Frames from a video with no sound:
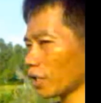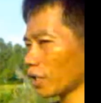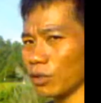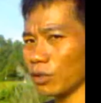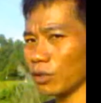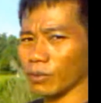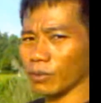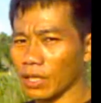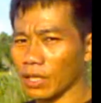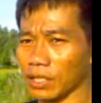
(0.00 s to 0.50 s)
para
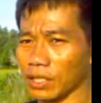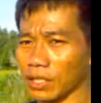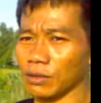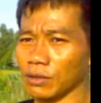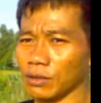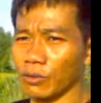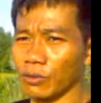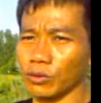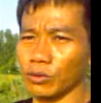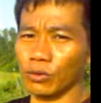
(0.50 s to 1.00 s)
yung mga
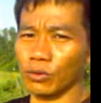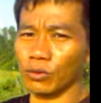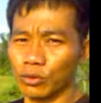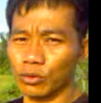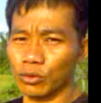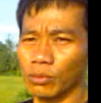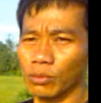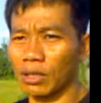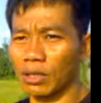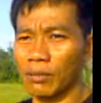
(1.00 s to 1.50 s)
ibon
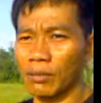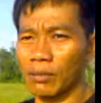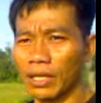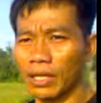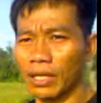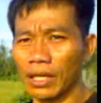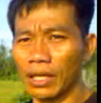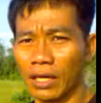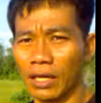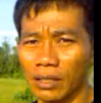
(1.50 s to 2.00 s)
o yung mga
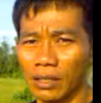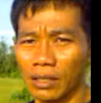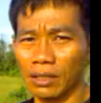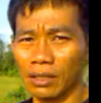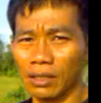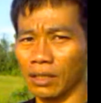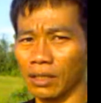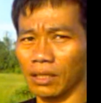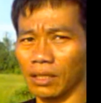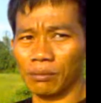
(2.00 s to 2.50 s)
maya
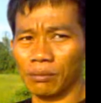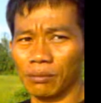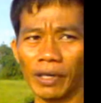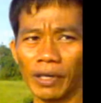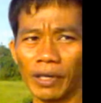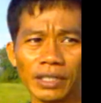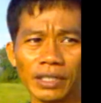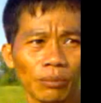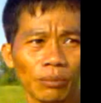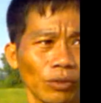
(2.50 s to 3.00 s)

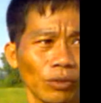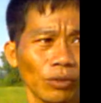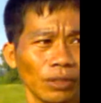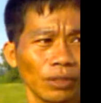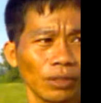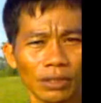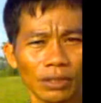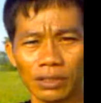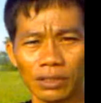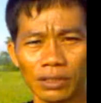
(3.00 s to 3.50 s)
may
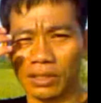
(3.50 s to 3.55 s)
taboy.